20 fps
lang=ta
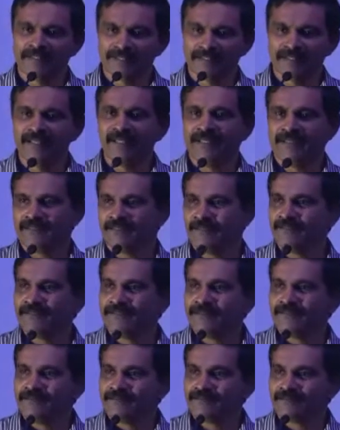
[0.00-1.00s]
அது இல்லை
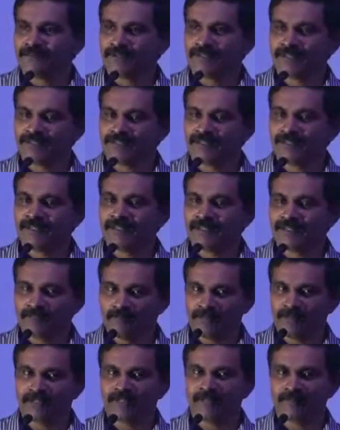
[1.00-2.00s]
ஸோ அதனால் அது
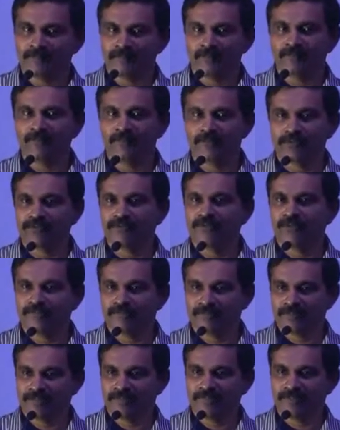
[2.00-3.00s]
மக்கள் புரிந்து கொள்ள
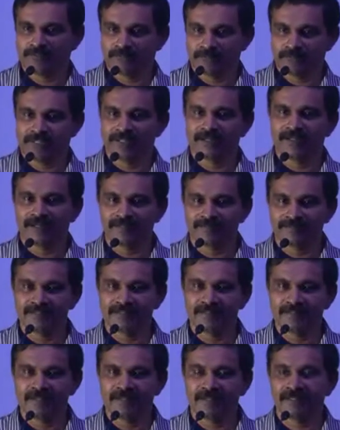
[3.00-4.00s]
வேண்டும் என்ற ஒரே
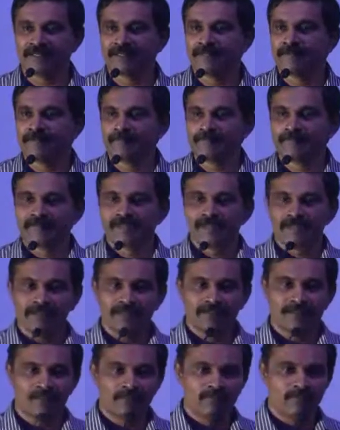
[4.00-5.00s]
காரணத்திற்காக
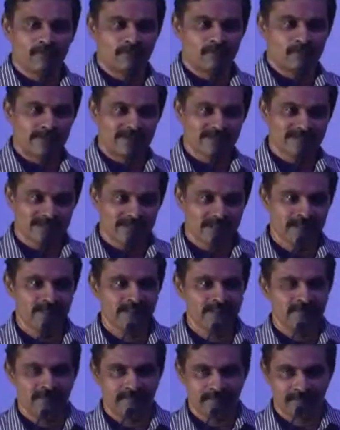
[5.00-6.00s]
இந்த ஒரு முயற்சியை
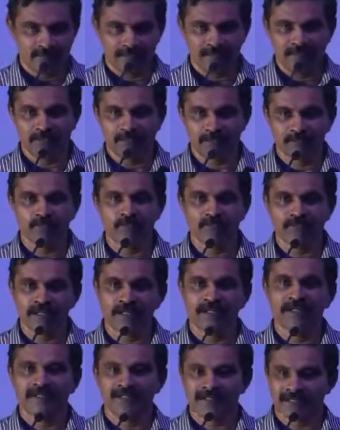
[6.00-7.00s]
நாங்கள்
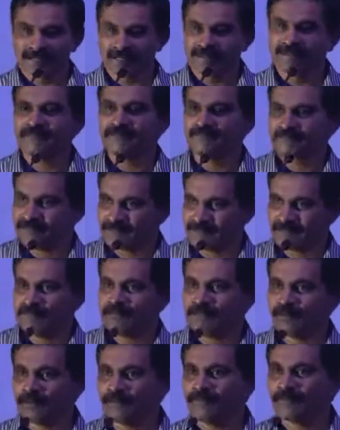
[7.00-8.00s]
கூட்டாக இணைந்து
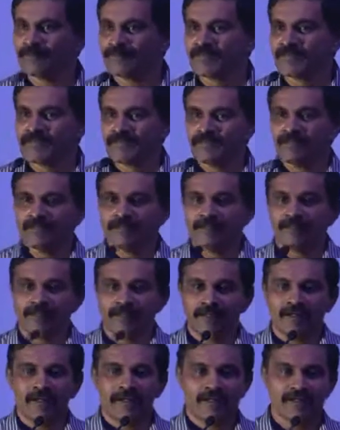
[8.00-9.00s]
செய்துள்ளோம்
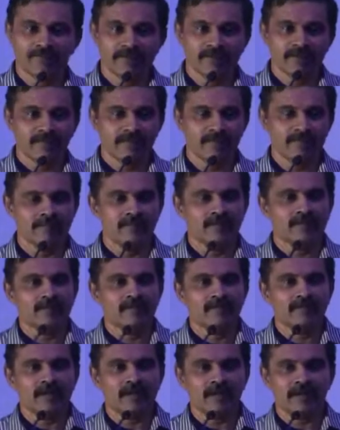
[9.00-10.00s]
அனைவருக்கும்
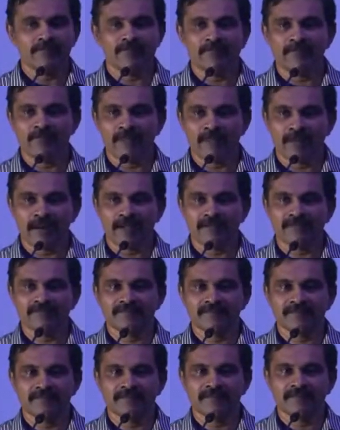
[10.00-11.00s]
அனைவரும்
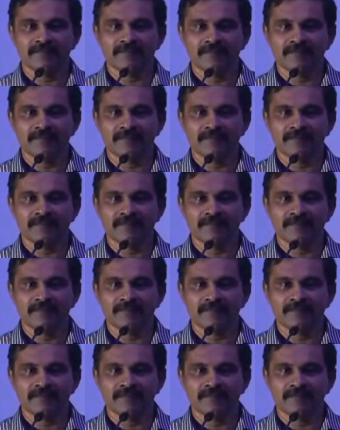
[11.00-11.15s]
பார்த்து